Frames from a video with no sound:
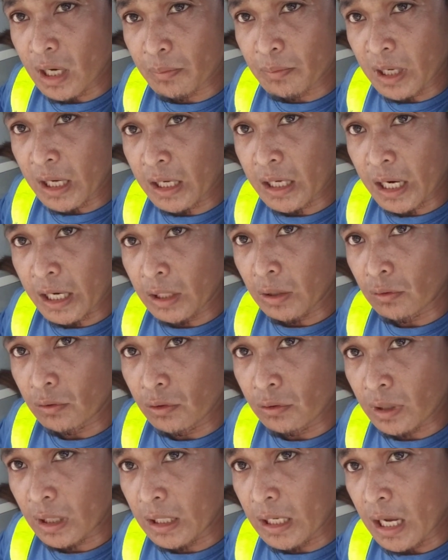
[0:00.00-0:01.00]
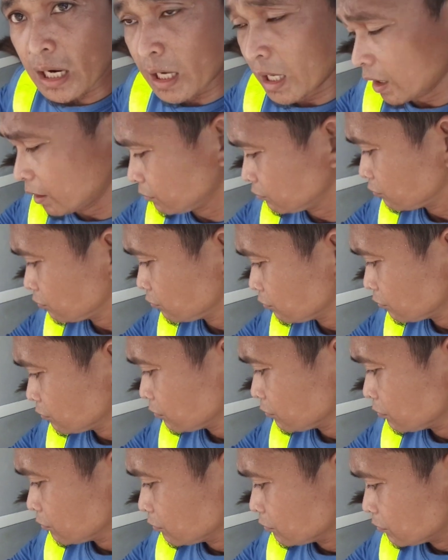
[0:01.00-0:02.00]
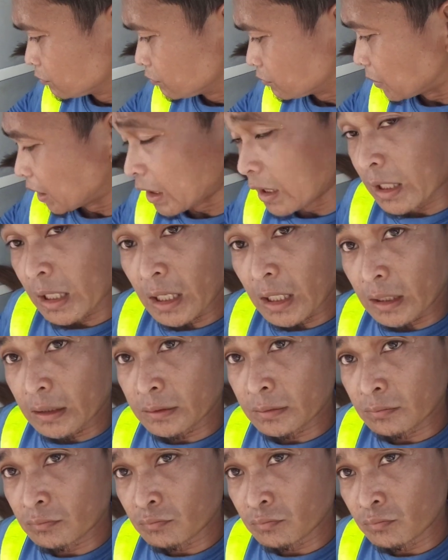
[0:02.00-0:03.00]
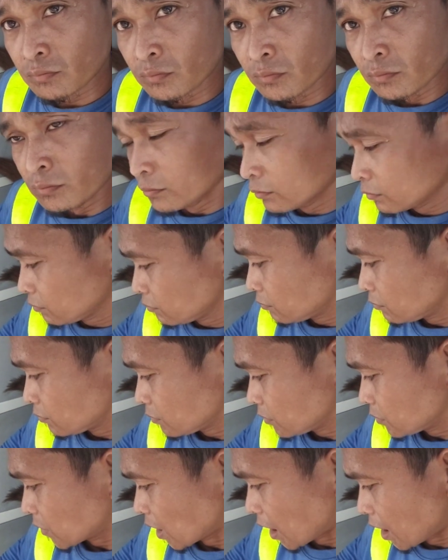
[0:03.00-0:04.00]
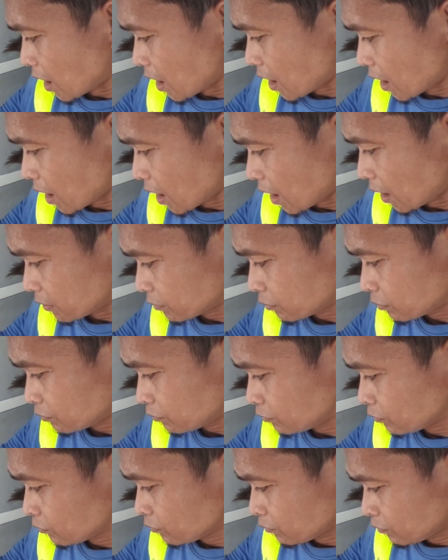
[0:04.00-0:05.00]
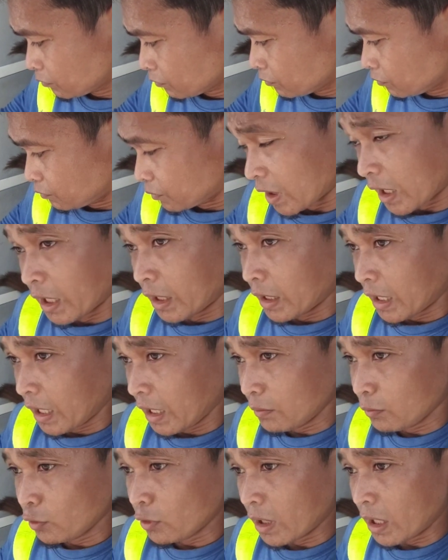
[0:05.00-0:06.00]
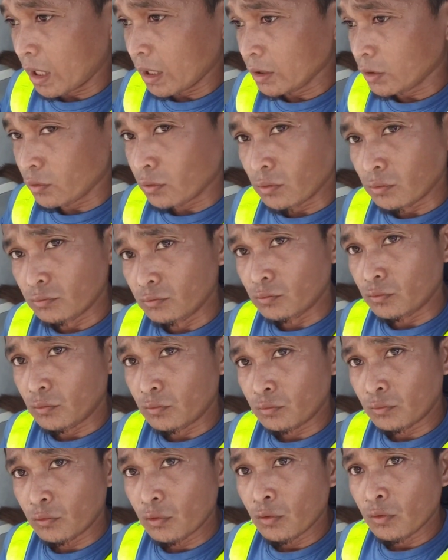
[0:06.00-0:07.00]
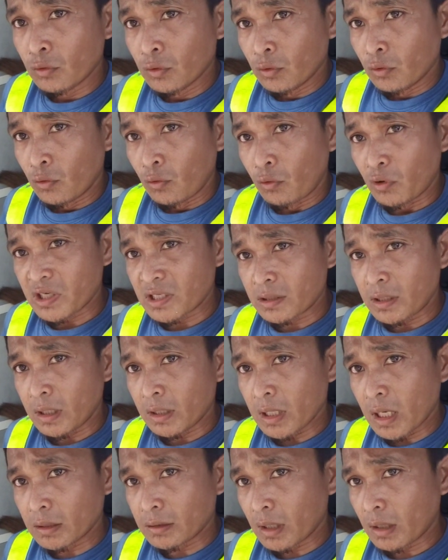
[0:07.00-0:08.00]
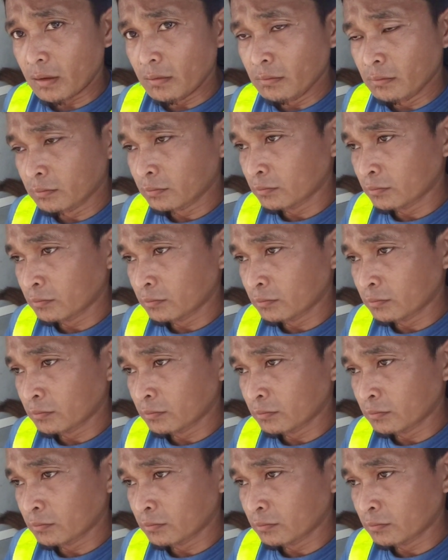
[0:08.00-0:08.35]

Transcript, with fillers: mga kaidol no kailangan pagka uh, paganahin mo na yung twisting natin